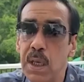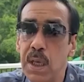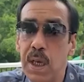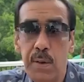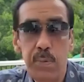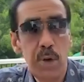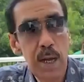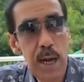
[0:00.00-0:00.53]

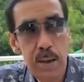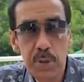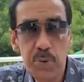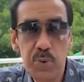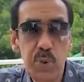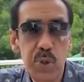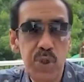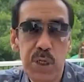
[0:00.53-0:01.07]
এবং আমরা
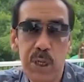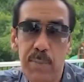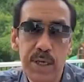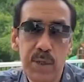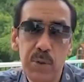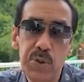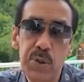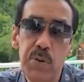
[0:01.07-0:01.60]
দুজনেই ছিলাম আর কেউ
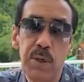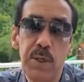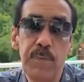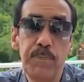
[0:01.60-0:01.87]
ছিল না